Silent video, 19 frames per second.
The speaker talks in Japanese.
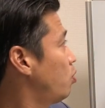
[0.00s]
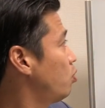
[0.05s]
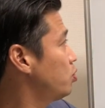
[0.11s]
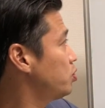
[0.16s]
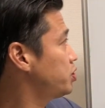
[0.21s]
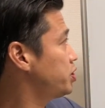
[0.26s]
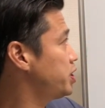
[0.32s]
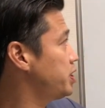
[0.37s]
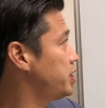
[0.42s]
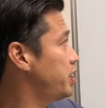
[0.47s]

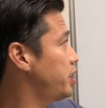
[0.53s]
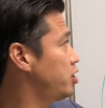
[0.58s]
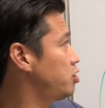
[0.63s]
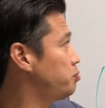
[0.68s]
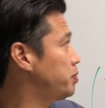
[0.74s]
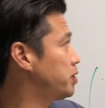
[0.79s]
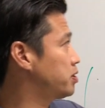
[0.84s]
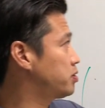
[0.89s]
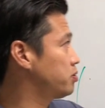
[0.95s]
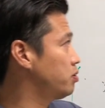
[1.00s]
口唇
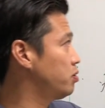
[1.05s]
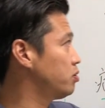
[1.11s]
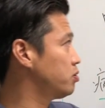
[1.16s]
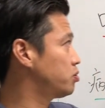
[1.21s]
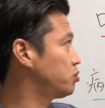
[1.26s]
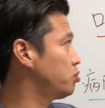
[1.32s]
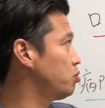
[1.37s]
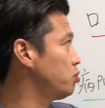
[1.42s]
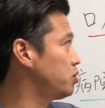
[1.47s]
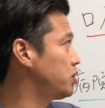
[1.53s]
ヘルペスを
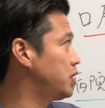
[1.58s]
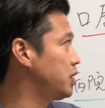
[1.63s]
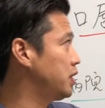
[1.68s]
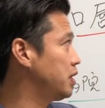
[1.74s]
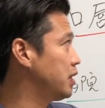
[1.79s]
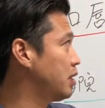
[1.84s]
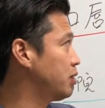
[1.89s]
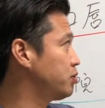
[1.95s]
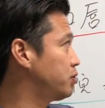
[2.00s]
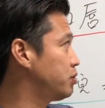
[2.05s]
早期
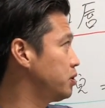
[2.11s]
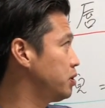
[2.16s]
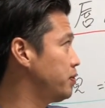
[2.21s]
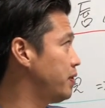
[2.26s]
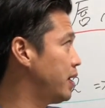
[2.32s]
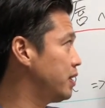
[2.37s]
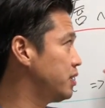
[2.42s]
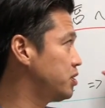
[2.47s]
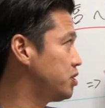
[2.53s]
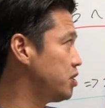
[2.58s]
に治すに
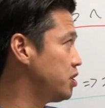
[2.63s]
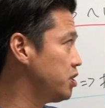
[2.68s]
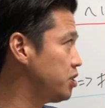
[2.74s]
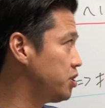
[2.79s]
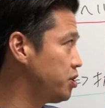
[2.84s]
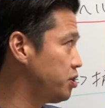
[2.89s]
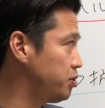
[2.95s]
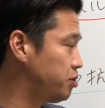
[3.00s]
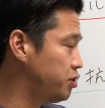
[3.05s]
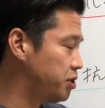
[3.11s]
は鍼
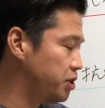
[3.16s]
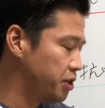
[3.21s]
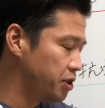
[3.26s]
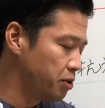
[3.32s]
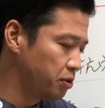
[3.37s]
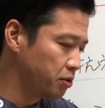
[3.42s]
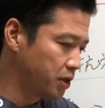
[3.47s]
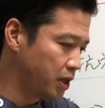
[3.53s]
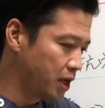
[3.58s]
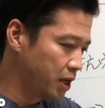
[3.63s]
灸治
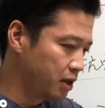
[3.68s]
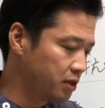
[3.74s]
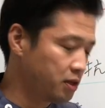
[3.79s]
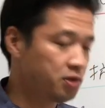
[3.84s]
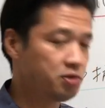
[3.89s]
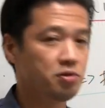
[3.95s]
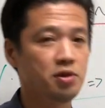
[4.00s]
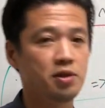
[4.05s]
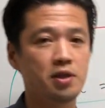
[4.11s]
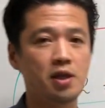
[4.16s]
療で
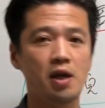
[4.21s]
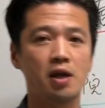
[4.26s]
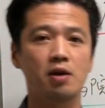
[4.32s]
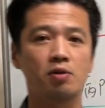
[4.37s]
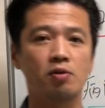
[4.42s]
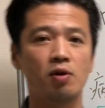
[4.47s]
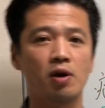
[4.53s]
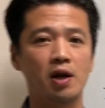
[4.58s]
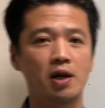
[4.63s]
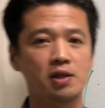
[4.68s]
について
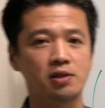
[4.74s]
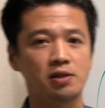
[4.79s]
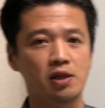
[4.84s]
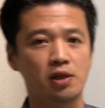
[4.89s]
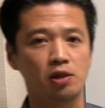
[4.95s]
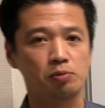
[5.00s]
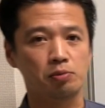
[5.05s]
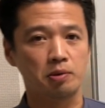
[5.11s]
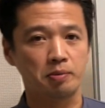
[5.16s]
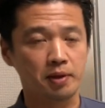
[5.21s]
お話しした
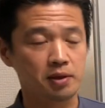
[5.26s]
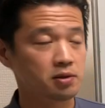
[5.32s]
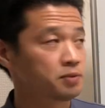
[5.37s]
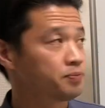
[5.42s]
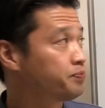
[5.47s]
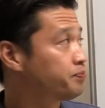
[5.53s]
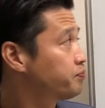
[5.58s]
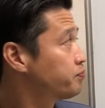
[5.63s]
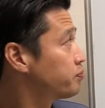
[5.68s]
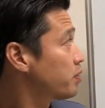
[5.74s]
いと思いま
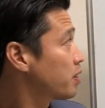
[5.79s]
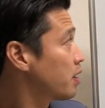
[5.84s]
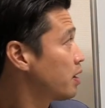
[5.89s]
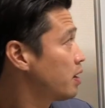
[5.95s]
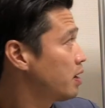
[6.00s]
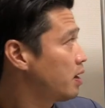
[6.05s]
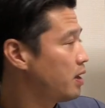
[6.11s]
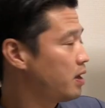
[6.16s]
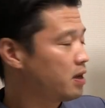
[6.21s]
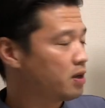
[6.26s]
す。
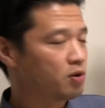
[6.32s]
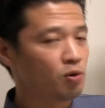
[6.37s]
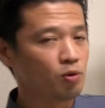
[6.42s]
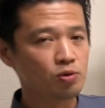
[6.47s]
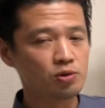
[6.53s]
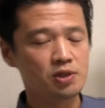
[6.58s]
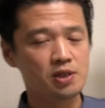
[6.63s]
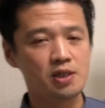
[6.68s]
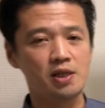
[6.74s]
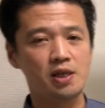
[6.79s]
えー、
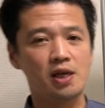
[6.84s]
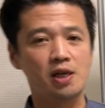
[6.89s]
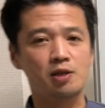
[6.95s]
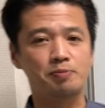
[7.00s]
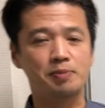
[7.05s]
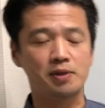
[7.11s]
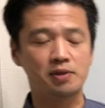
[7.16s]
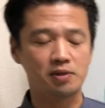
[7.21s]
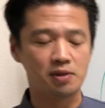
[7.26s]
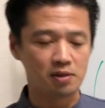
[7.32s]
口唇
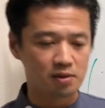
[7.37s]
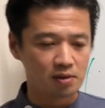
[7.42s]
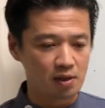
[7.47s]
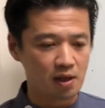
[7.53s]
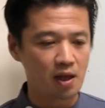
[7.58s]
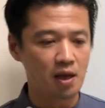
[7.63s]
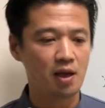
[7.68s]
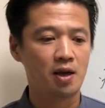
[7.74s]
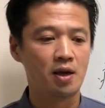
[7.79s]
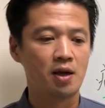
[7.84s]
ヘルペスです
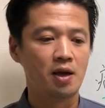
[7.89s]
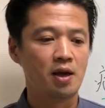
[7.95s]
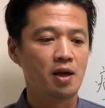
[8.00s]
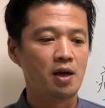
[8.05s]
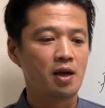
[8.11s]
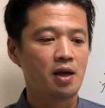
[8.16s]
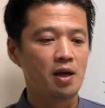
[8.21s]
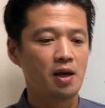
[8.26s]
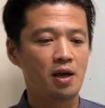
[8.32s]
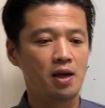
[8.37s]
ね。
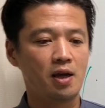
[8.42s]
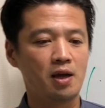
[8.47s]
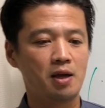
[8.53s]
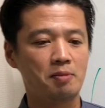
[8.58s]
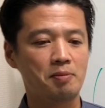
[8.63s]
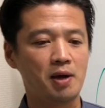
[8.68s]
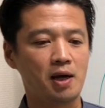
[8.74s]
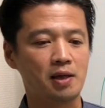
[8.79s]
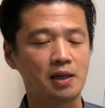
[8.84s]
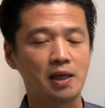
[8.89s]

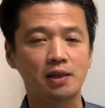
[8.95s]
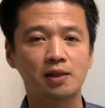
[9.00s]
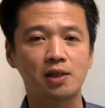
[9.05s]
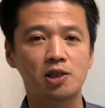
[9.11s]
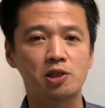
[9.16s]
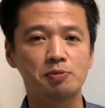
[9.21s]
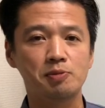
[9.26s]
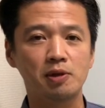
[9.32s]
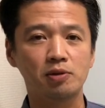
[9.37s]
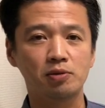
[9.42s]
えー、まあなって
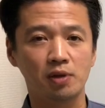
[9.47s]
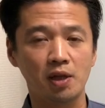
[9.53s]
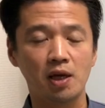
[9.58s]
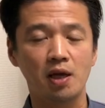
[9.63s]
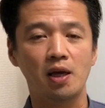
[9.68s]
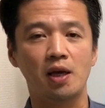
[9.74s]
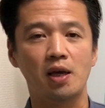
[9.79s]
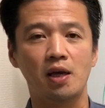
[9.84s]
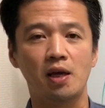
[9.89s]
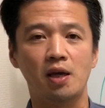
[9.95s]
しまうと
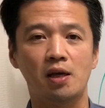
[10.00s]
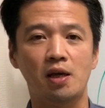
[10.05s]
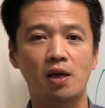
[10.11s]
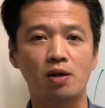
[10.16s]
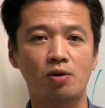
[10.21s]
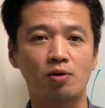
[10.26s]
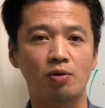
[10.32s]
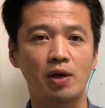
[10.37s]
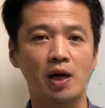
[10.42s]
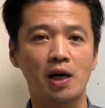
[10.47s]
ね、えー、
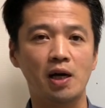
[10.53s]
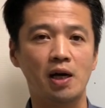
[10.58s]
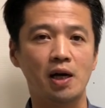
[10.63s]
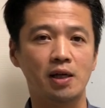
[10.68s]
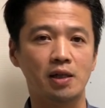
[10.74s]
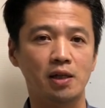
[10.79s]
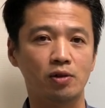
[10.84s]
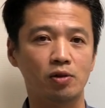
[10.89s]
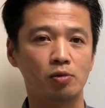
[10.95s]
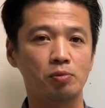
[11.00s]
結構厄
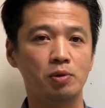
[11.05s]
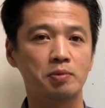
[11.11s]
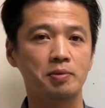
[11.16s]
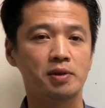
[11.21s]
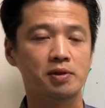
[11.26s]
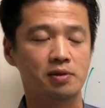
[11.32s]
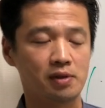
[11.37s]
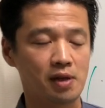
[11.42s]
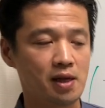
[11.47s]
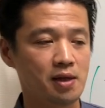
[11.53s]
介だと思い
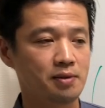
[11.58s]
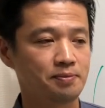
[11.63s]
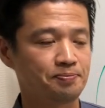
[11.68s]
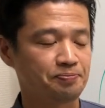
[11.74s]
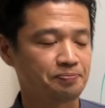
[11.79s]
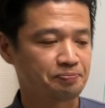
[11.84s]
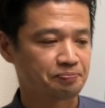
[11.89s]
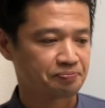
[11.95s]
ますね。